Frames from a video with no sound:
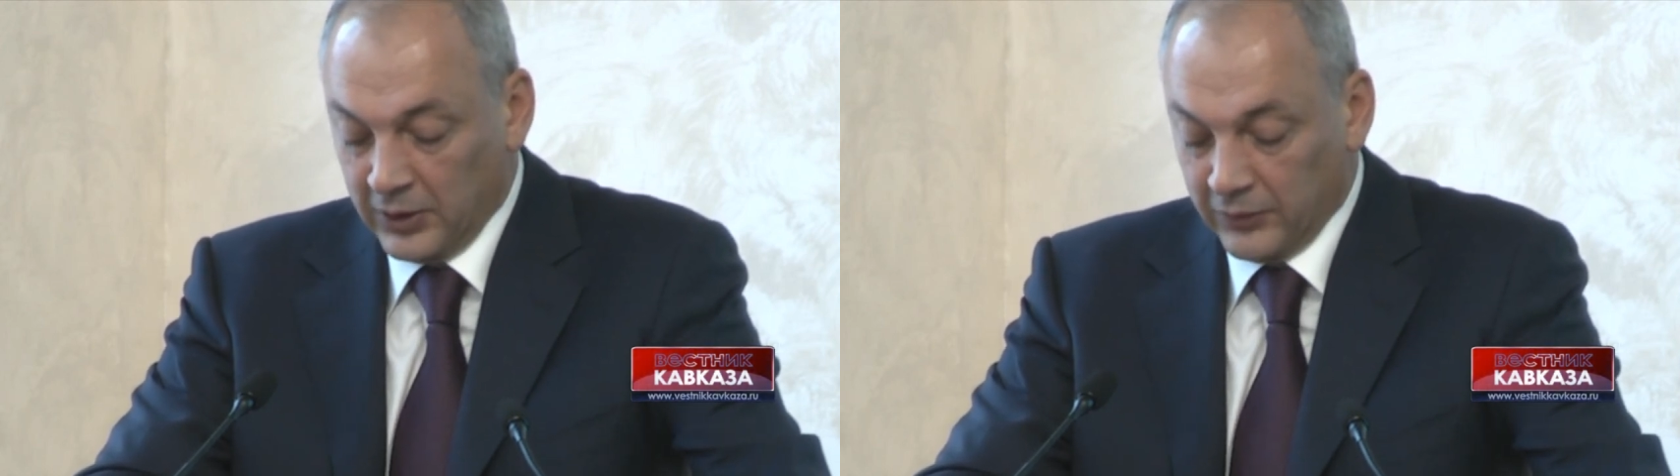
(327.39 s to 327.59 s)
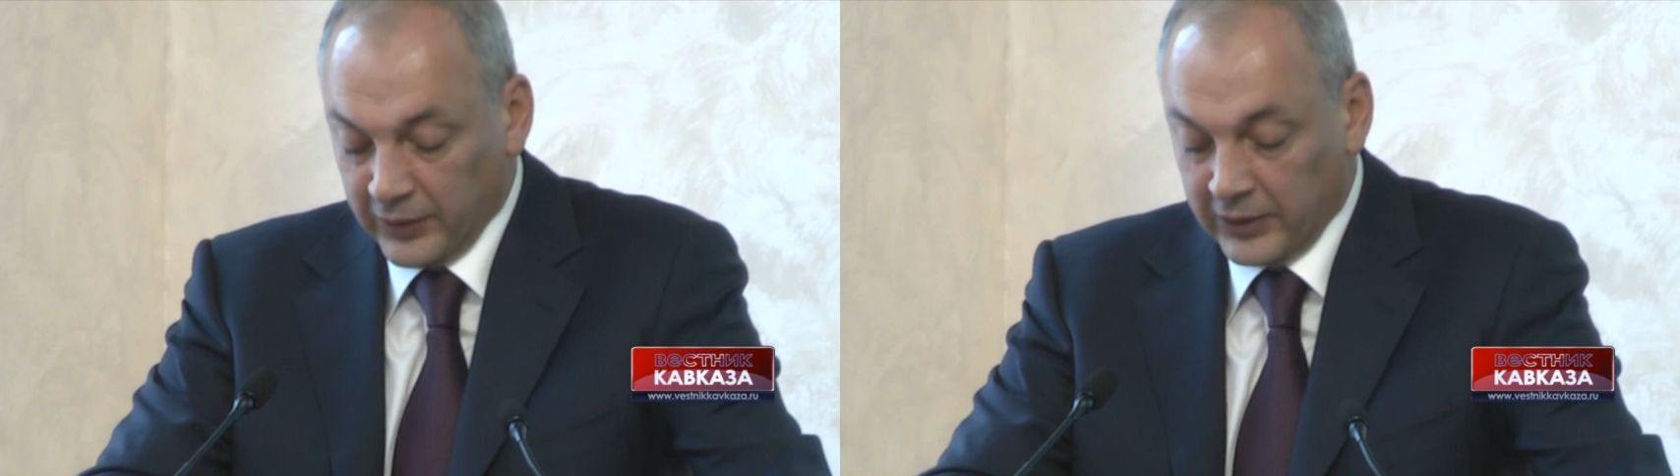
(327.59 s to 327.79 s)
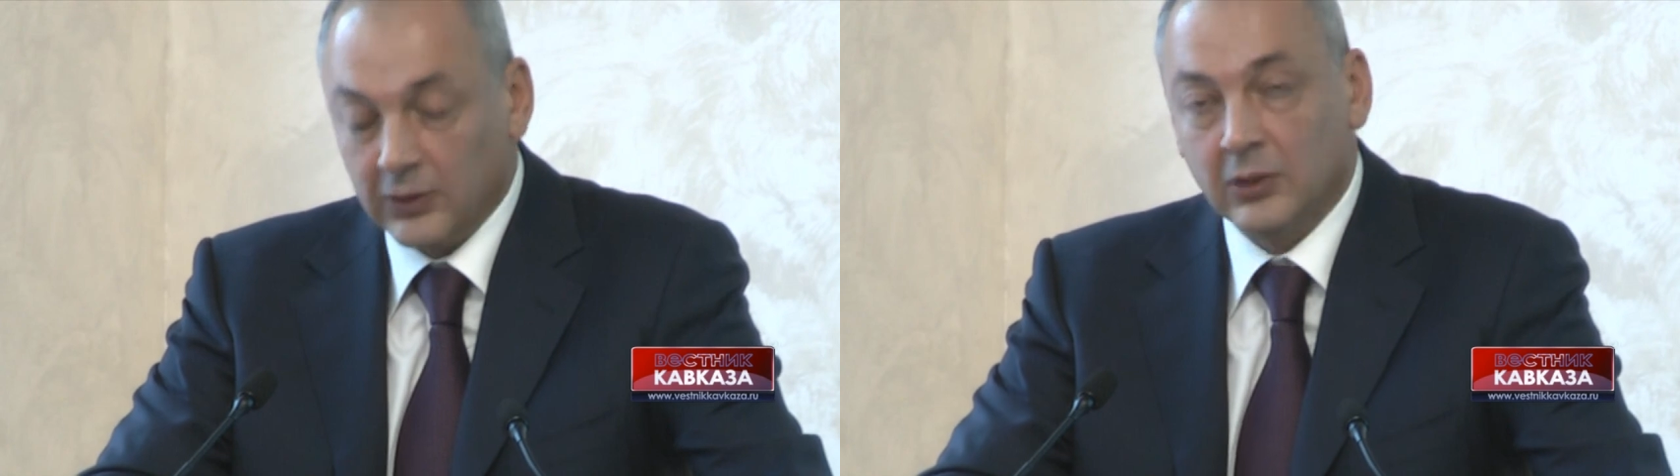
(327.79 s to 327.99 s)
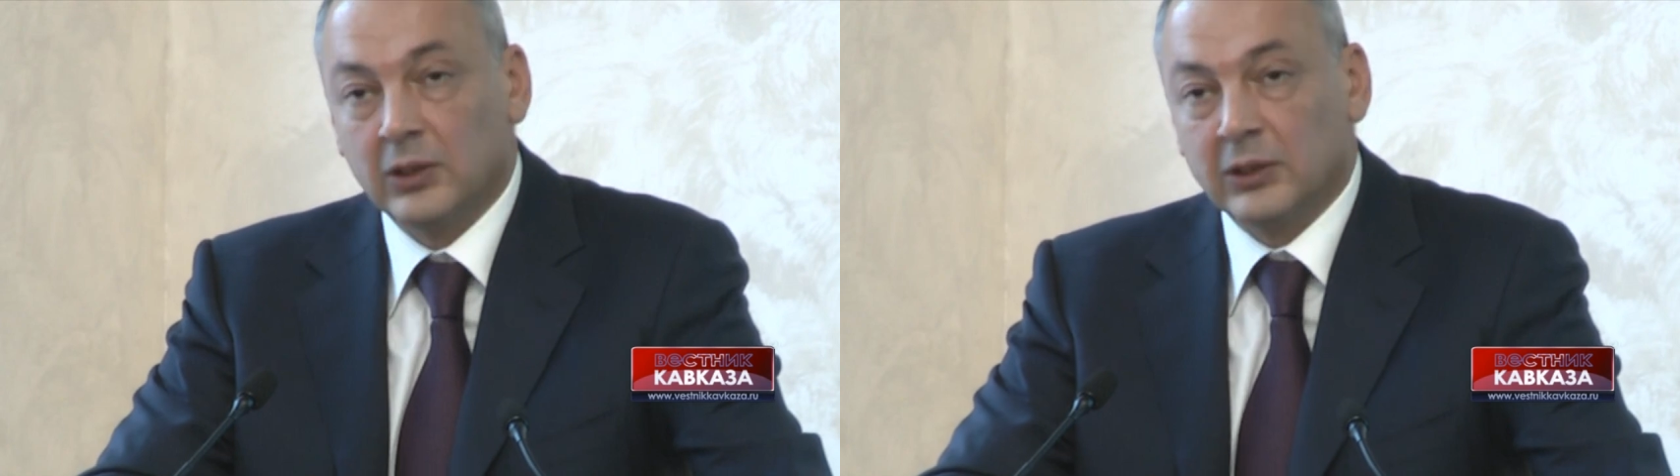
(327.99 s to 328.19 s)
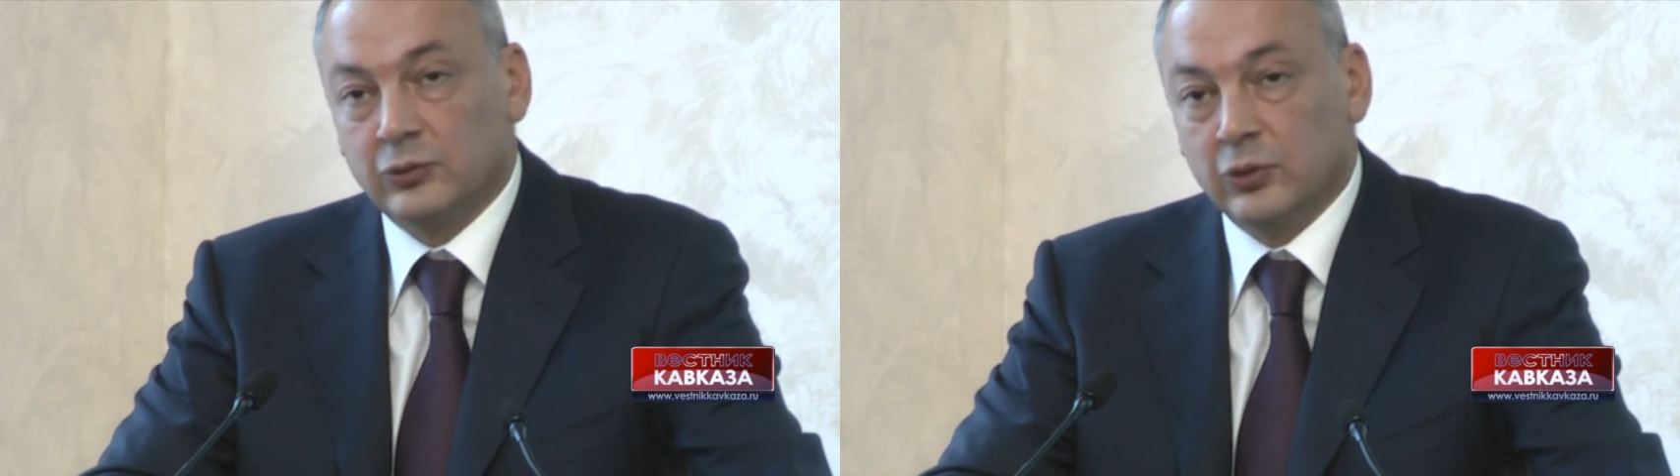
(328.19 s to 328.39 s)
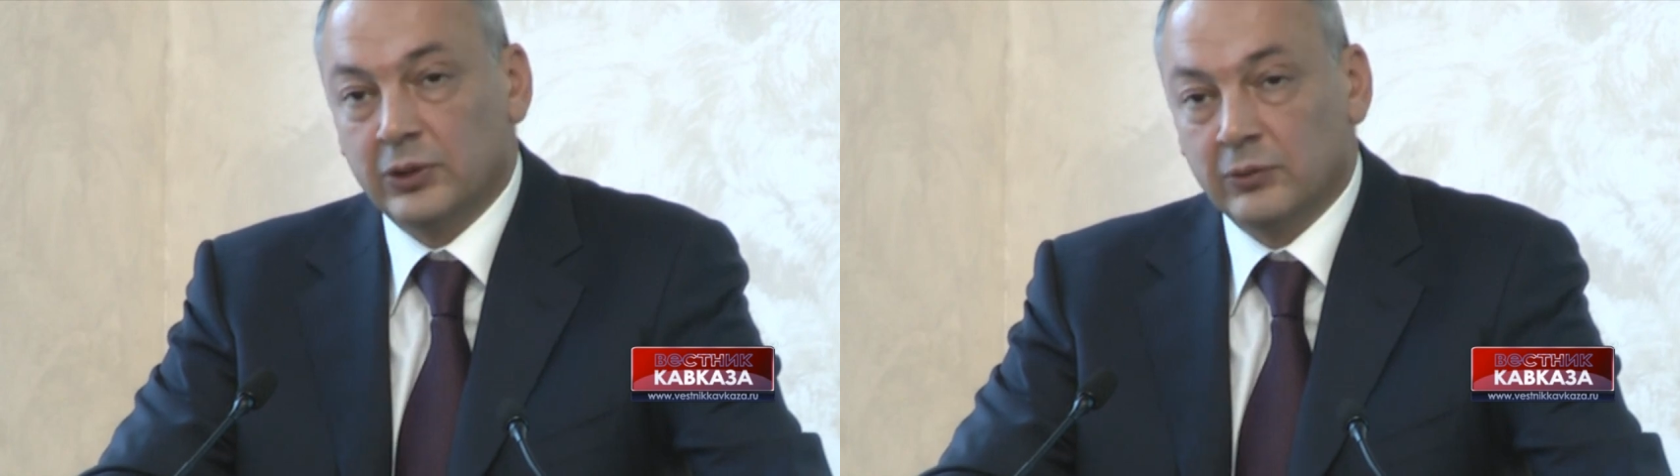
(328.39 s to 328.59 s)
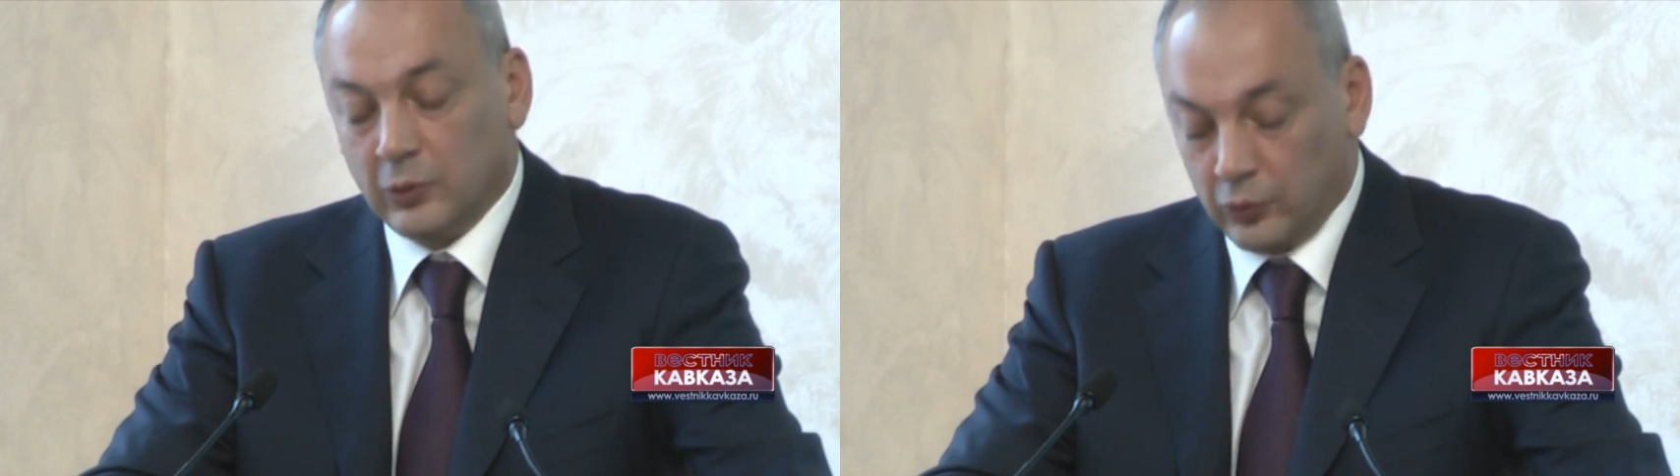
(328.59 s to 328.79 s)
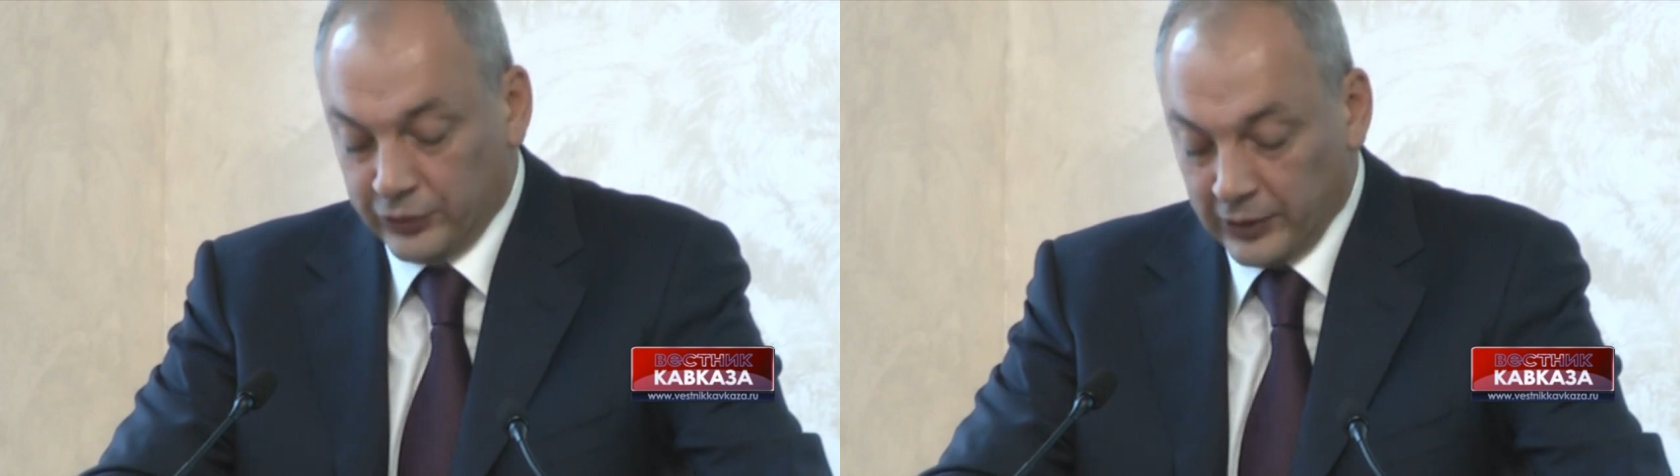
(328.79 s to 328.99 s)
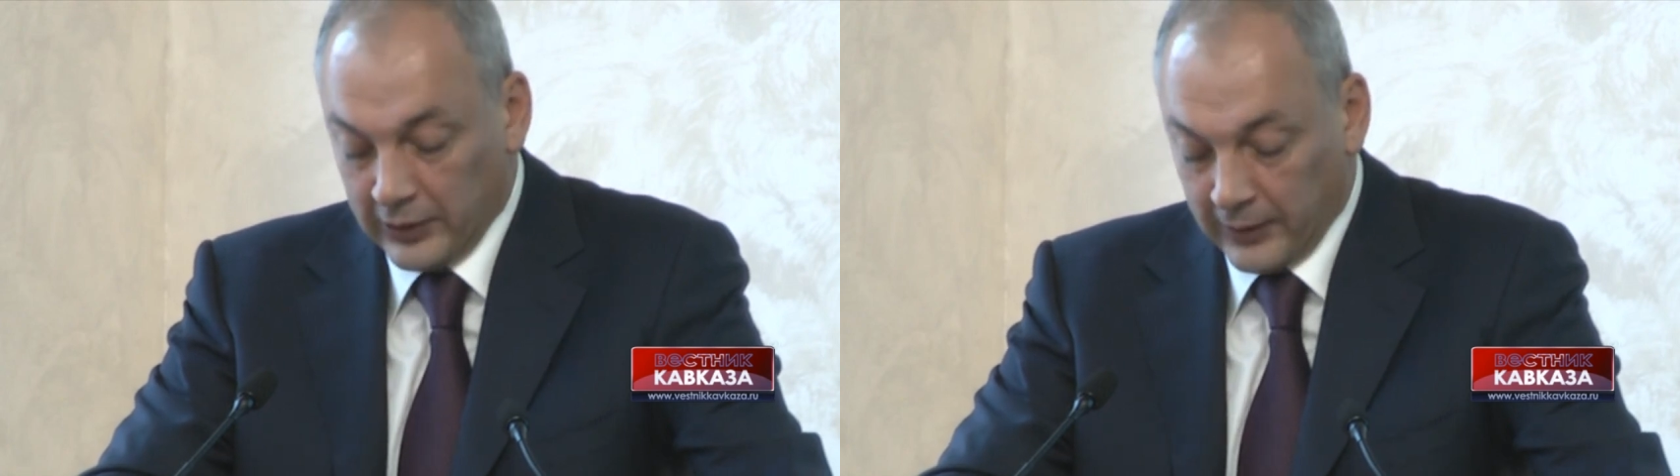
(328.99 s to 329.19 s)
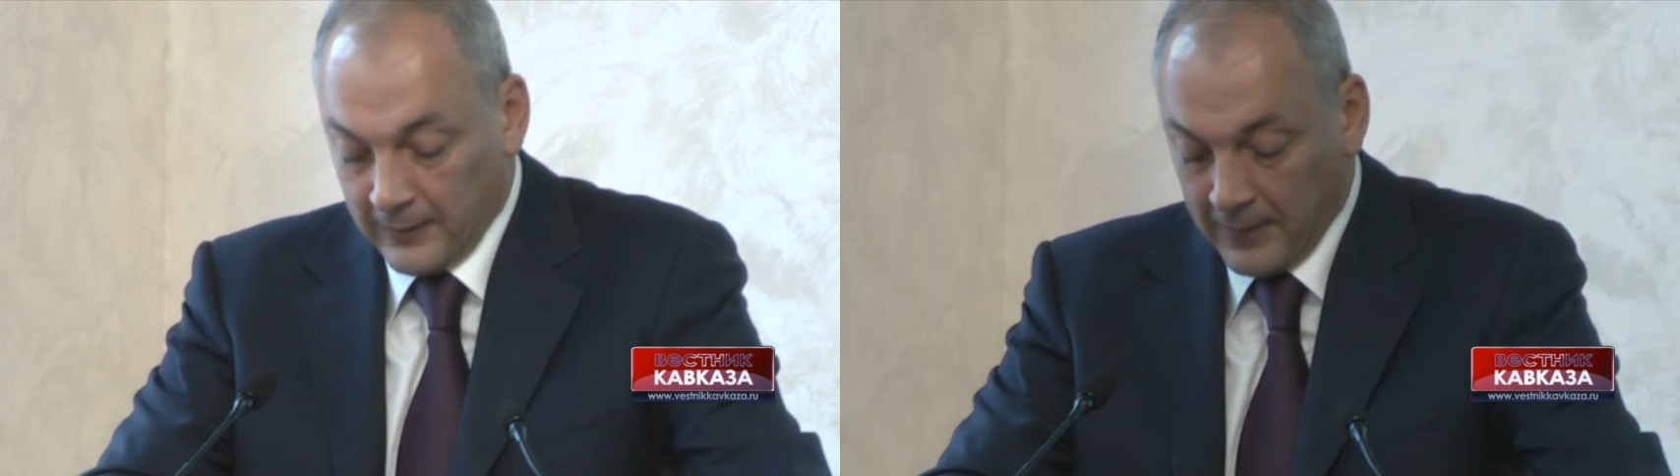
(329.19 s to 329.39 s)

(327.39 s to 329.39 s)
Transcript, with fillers: в их конструктивных усилиях.